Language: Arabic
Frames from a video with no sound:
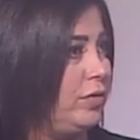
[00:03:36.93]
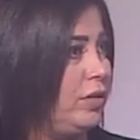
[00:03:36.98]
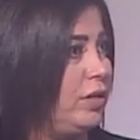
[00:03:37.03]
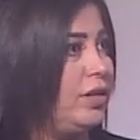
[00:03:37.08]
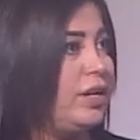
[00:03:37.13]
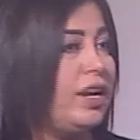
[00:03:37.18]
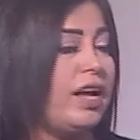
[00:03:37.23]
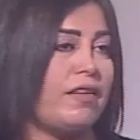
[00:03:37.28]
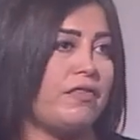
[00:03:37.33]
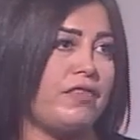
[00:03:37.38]

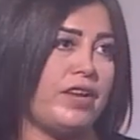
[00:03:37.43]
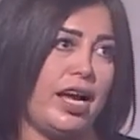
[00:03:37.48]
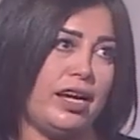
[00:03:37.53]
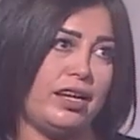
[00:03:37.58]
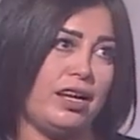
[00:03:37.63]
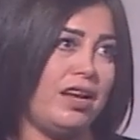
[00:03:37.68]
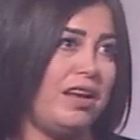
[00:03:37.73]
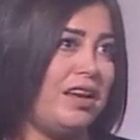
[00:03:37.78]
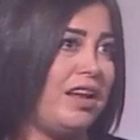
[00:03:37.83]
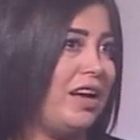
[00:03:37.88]
لا في
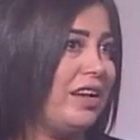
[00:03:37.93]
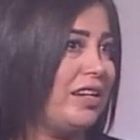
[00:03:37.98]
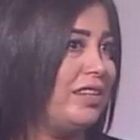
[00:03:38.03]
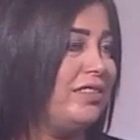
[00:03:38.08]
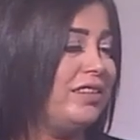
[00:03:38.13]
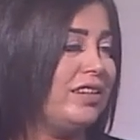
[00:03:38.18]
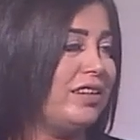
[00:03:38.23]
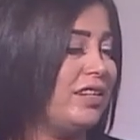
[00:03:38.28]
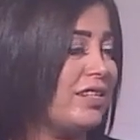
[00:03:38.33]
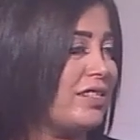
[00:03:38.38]
احيانا لا
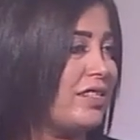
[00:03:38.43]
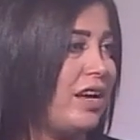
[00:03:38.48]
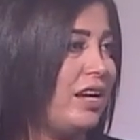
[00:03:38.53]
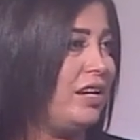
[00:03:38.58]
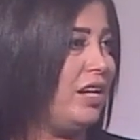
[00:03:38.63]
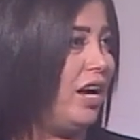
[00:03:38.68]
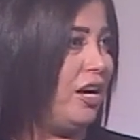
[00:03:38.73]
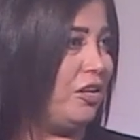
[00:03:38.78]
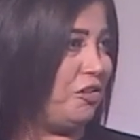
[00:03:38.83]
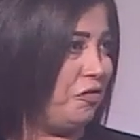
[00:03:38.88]
كثير
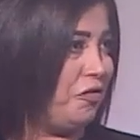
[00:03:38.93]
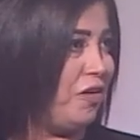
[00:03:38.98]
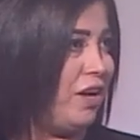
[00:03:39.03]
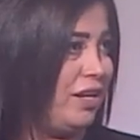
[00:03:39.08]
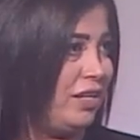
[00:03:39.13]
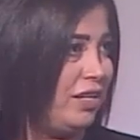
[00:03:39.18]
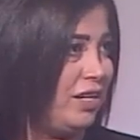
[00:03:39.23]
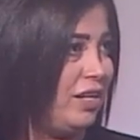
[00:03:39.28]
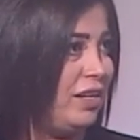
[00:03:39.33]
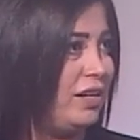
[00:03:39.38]
لصالح
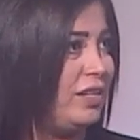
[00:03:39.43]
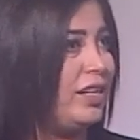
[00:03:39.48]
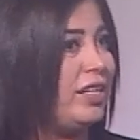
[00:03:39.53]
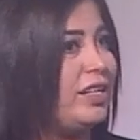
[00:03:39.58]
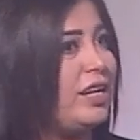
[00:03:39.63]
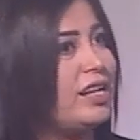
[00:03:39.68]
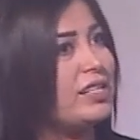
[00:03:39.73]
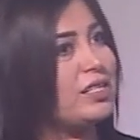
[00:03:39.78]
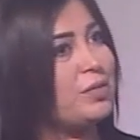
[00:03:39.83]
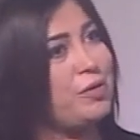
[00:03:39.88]
اطفالنا
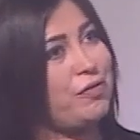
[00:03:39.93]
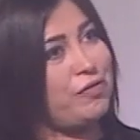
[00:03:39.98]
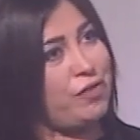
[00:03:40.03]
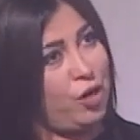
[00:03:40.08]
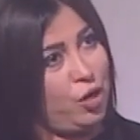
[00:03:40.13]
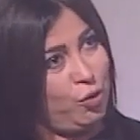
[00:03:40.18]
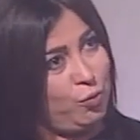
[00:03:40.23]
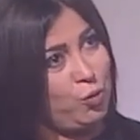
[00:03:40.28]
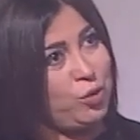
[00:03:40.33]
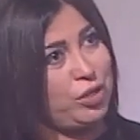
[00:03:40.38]
نحن لازم
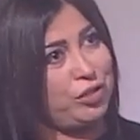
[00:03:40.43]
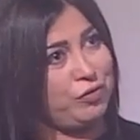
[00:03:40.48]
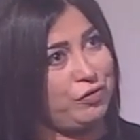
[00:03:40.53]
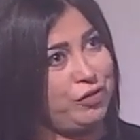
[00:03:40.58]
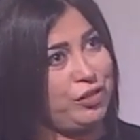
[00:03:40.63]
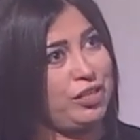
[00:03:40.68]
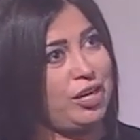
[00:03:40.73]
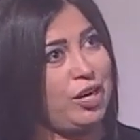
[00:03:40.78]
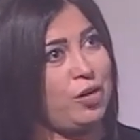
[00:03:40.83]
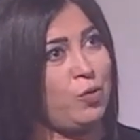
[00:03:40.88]
نفهمه
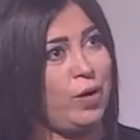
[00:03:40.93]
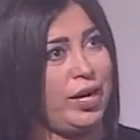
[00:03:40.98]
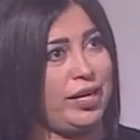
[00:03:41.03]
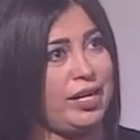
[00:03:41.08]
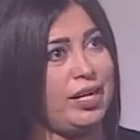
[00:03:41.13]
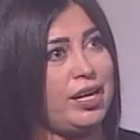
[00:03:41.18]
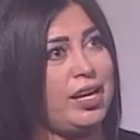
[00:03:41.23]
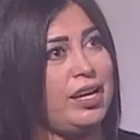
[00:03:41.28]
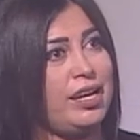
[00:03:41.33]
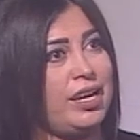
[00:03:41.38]
لطفلنا انه
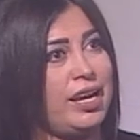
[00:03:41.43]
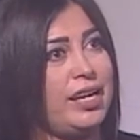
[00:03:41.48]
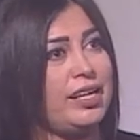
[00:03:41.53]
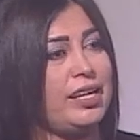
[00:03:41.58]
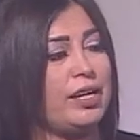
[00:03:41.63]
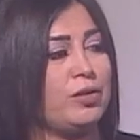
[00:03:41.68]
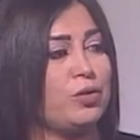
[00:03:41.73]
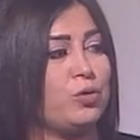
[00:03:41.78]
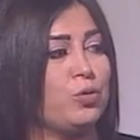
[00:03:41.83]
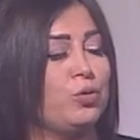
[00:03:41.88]
احيانا لا
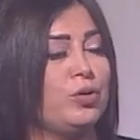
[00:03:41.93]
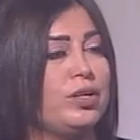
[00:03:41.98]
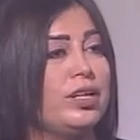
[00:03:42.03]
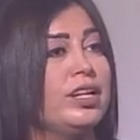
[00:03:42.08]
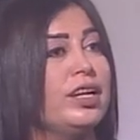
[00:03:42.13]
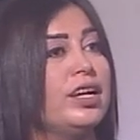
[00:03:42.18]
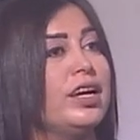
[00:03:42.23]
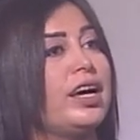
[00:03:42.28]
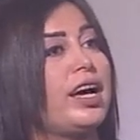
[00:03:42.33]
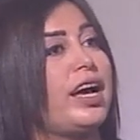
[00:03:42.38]
لتكون
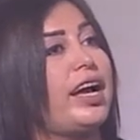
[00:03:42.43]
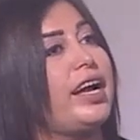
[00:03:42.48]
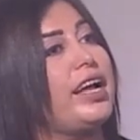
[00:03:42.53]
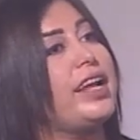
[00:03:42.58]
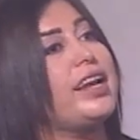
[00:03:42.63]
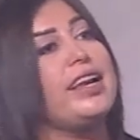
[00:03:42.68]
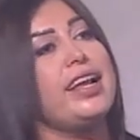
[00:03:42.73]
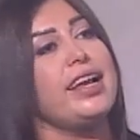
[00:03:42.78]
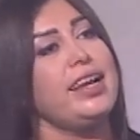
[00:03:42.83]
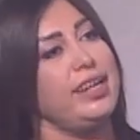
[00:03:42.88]

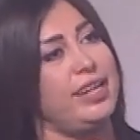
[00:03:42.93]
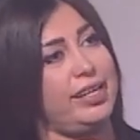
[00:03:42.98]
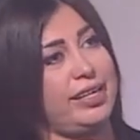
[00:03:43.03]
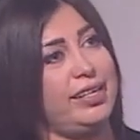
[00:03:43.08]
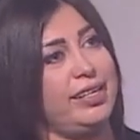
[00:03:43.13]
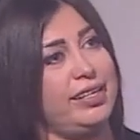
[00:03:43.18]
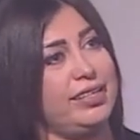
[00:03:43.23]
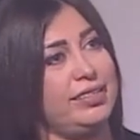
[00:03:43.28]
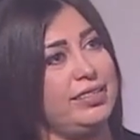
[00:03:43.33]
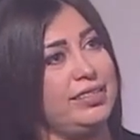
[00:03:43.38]
خير
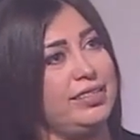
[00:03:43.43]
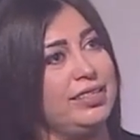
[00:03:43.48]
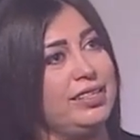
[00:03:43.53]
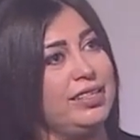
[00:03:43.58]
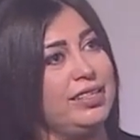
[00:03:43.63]
لإلك يعني